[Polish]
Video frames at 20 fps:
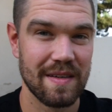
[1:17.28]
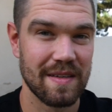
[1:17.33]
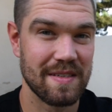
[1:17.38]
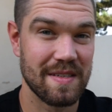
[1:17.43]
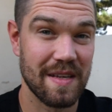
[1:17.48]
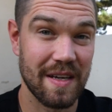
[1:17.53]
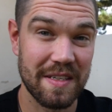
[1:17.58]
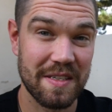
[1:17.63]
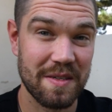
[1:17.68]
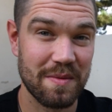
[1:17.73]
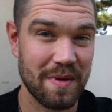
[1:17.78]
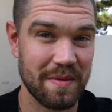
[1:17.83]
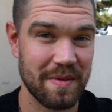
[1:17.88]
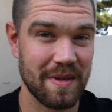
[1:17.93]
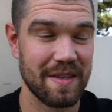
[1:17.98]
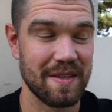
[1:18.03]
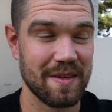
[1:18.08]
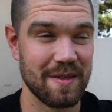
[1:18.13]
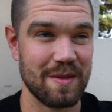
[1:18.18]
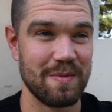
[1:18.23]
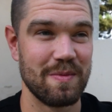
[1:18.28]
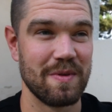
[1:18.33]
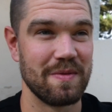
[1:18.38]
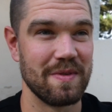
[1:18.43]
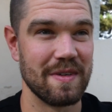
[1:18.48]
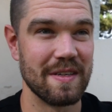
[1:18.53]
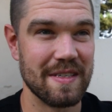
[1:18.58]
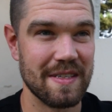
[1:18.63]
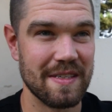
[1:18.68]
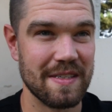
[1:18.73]
I co ja ci mam na to
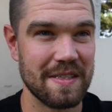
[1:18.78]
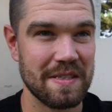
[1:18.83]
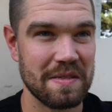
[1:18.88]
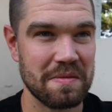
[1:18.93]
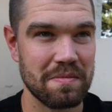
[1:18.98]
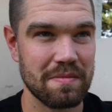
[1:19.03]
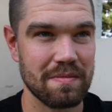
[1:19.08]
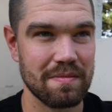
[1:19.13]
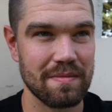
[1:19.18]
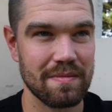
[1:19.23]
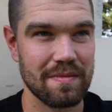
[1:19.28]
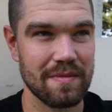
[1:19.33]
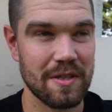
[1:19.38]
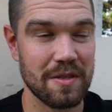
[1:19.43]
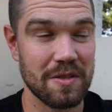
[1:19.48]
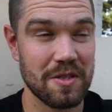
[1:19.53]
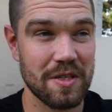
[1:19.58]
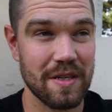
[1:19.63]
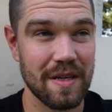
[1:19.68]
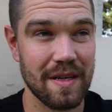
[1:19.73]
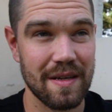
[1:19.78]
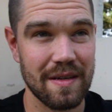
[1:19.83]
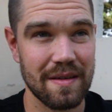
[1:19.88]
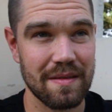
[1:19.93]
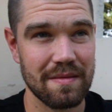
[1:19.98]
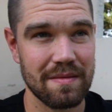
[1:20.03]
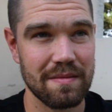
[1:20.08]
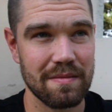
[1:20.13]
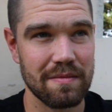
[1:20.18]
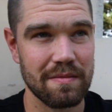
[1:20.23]
odpowiedzieć? No,
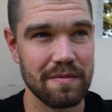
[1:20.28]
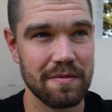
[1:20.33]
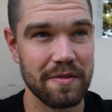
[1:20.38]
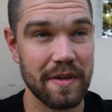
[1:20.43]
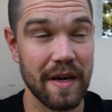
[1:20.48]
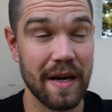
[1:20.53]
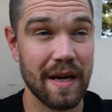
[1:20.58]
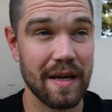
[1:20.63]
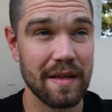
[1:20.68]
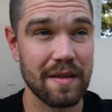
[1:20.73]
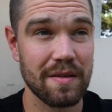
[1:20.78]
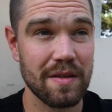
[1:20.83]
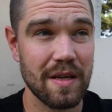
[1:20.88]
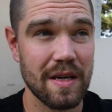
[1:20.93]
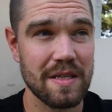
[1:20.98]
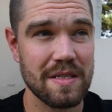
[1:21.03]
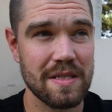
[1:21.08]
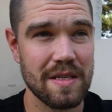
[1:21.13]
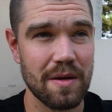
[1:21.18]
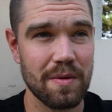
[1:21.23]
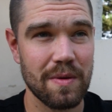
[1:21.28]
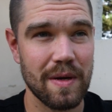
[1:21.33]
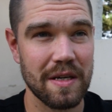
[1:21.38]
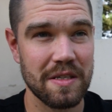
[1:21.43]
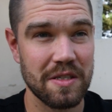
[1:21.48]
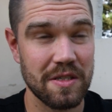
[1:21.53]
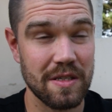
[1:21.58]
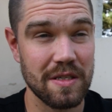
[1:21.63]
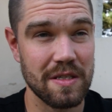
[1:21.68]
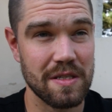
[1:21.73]
że wiara to nie jest nauka
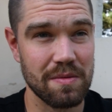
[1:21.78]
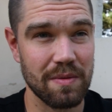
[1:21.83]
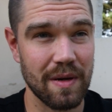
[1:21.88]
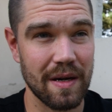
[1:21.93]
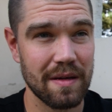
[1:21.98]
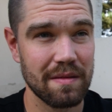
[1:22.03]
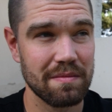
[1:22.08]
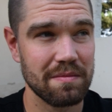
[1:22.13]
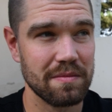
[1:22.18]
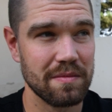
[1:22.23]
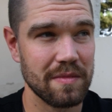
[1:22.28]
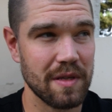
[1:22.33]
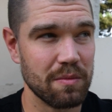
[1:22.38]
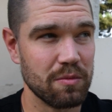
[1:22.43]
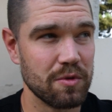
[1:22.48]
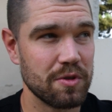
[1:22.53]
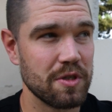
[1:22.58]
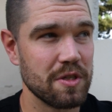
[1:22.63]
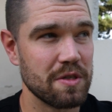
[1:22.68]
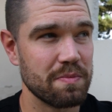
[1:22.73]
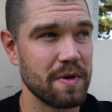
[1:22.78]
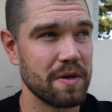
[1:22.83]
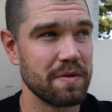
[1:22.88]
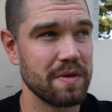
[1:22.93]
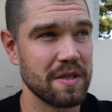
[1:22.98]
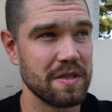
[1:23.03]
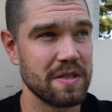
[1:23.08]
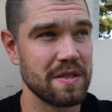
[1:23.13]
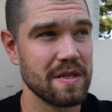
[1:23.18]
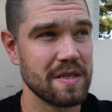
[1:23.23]
ścisła, nie musi
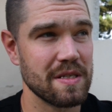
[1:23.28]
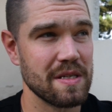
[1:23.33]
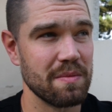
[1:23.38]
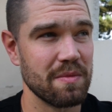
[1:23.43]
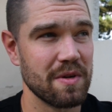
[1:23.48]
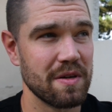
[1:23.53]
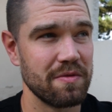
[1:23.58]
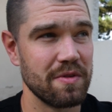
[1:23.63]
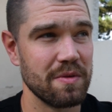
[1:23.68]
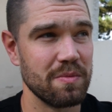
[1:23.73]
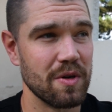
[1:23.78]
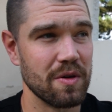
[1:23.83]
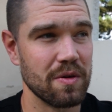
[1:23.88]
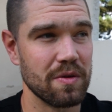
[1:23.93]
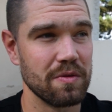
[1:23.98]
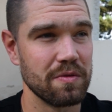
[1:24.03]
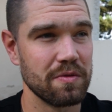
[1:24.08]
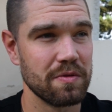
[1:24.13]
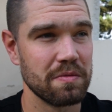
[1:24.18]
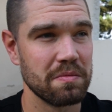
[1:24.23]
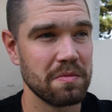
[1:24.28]
spełniać tych samych wymogów.